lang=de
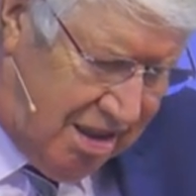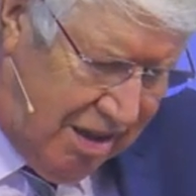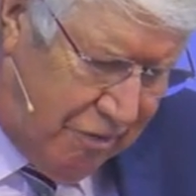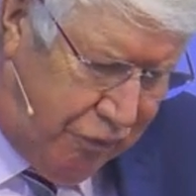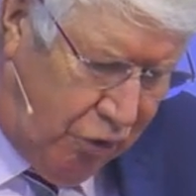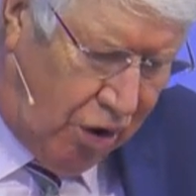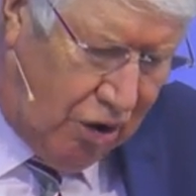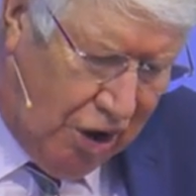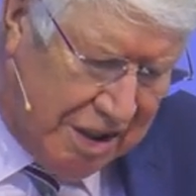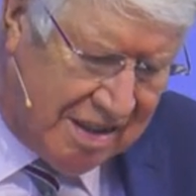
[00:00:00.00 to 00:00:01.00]
Denn vor
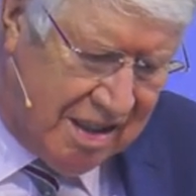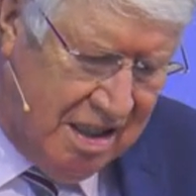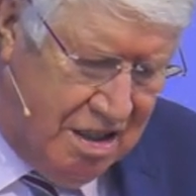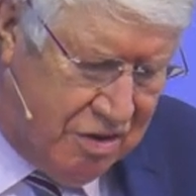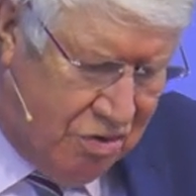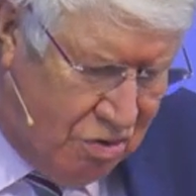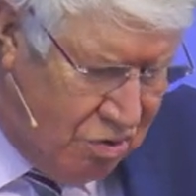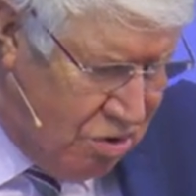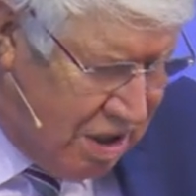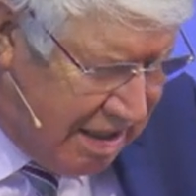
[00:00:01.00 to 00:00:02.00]
Gott gilt
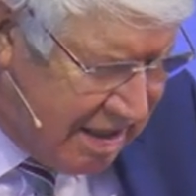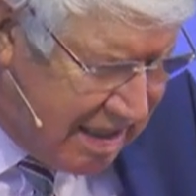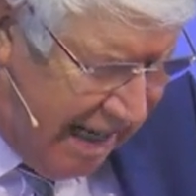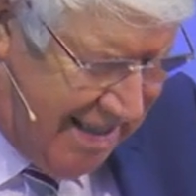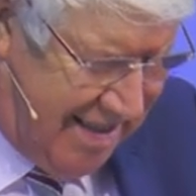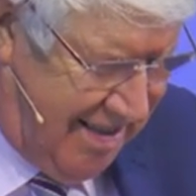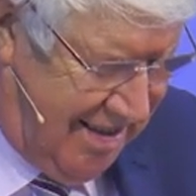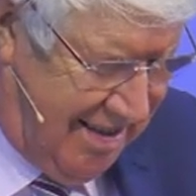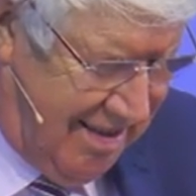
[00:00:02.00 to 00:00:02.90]
nur das,